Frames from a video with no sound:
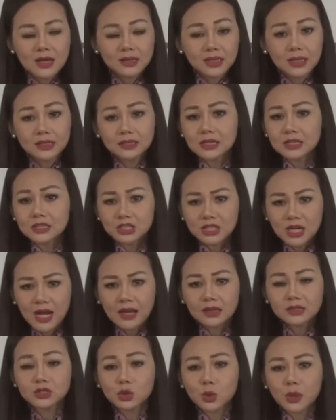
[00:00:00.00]
thành thử
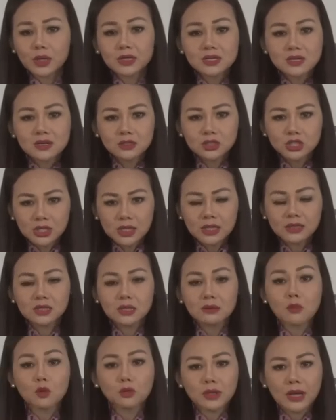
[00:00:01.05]
ra chuyện ngưng chiến
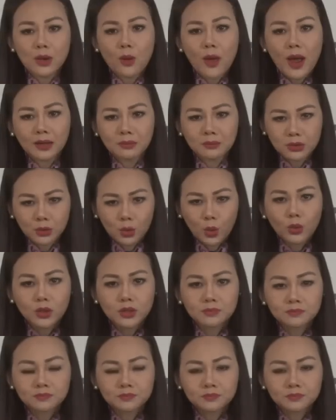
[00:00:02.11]
trên một giai đoạn mà thôi.